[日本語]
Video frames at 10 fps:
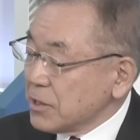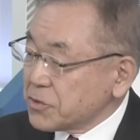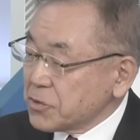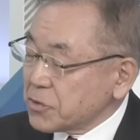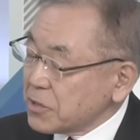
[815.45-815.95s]

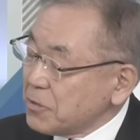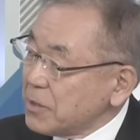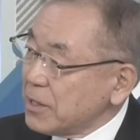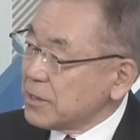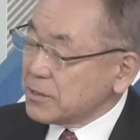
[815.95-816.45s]
その時に
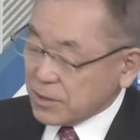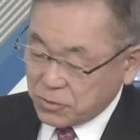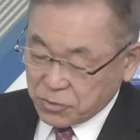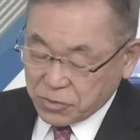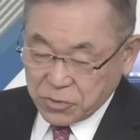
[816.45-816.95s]
バイデンさ
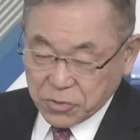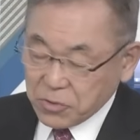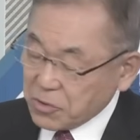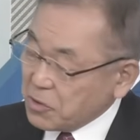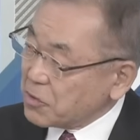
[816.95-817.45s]
んと共
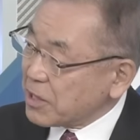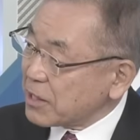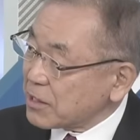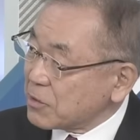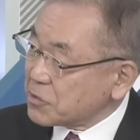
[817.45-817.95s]
同
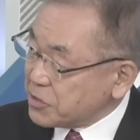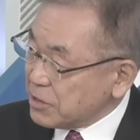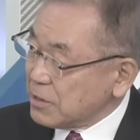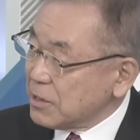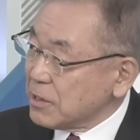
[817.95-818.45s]
会見を
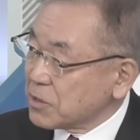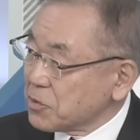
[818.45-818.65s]
し、